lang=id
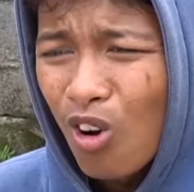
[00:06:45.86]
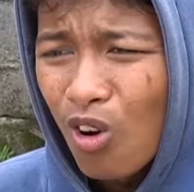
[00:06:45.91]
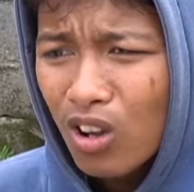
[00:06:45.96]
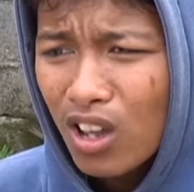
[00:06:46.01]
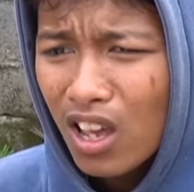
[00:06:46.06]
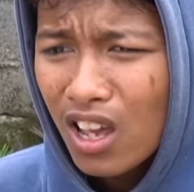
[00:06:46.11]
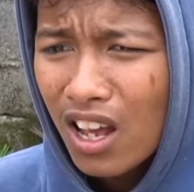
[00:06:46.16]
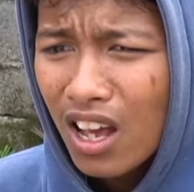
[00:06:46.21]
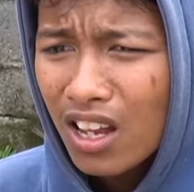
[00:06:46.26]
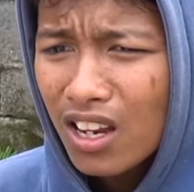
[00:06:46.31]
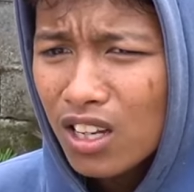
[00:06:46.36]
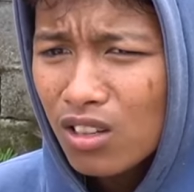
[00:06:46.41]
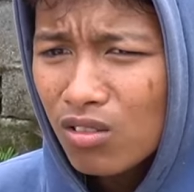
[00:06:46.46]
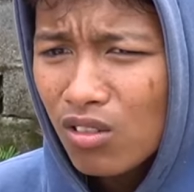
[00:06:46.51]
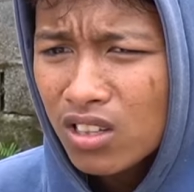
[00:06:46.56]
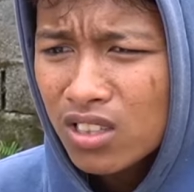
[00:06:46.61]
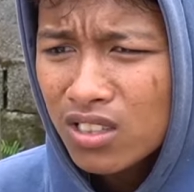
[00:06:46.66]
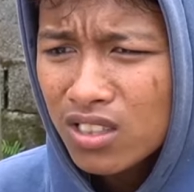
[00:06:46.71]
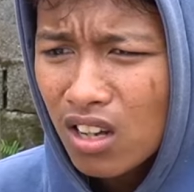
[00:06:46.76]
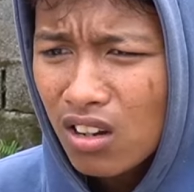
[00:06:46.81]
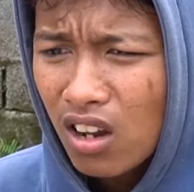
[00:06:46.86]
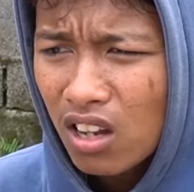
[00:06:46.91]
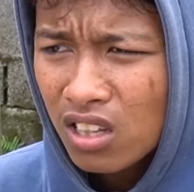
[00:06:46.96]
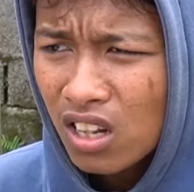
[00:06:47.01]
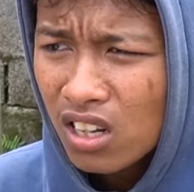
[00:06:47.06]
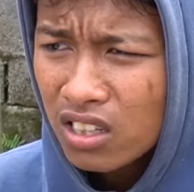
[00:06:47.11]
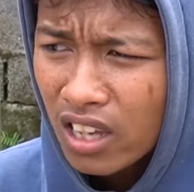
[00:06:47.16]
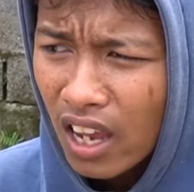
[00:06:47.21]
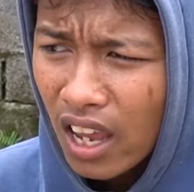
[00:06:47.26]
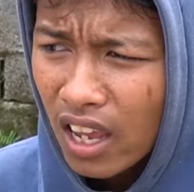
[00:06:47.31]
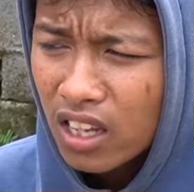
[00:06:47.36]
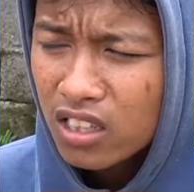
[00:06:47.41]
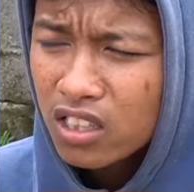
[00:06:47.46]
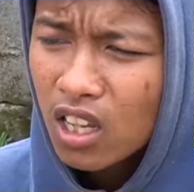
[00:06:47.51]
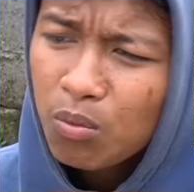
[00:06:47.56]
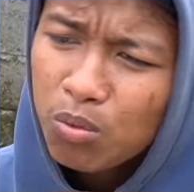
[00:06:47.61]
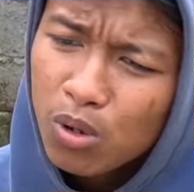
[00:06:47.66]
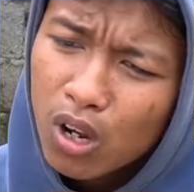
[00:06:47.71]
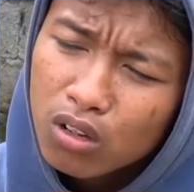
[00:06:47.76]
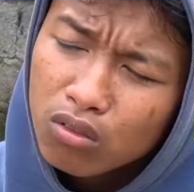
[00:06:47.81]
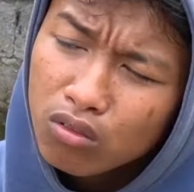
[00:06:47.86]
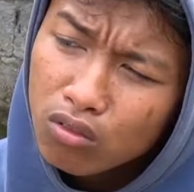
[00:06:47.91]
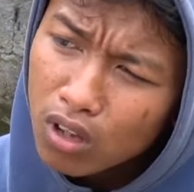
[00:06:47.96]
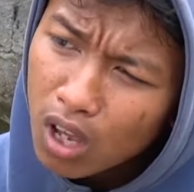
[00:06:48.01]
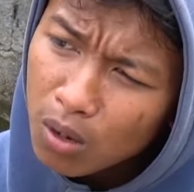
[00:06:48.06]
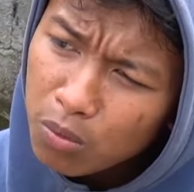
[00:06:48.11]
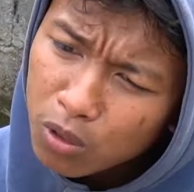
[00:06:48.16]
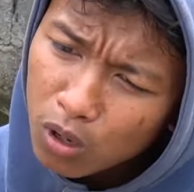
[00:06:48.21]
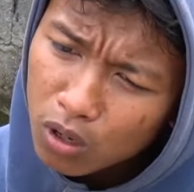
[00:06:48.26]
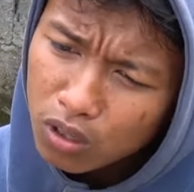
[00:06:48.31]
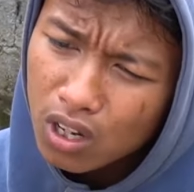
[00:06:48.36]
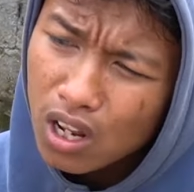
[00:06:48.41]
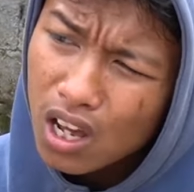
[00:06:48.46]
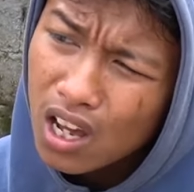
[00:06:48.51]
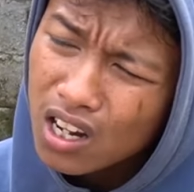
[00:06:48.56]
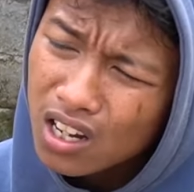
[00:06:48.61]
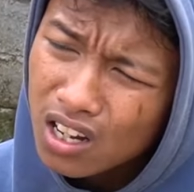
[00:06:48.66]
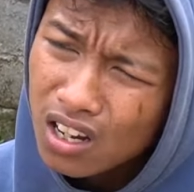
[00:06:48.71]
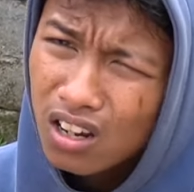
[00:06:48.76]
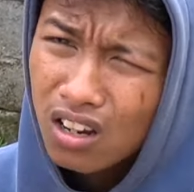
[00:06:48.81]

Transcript: Oke, karena tugas kita udah selesai, kita pulang dulu ya, Bu Dokter.